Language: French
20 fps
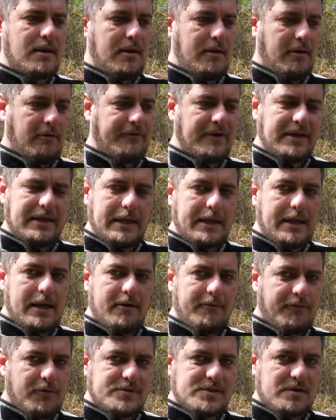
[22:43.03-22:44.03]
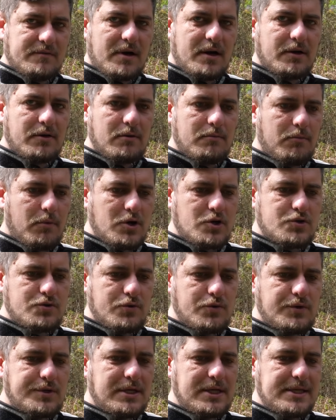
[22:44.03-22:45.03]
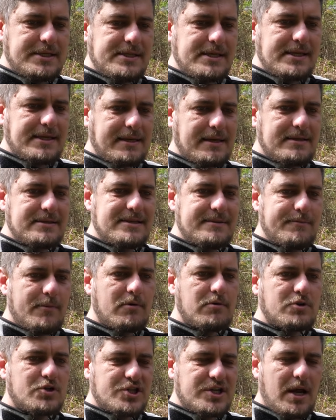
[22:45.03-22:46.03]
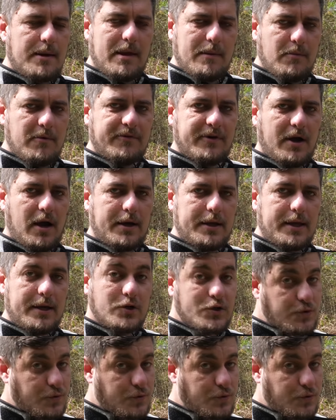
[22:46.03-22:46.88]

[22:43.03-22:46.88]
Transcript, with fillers: Et en fait, les gars, faut savoir que moi, je n'utilisais quasiment jamais mon frein arrière,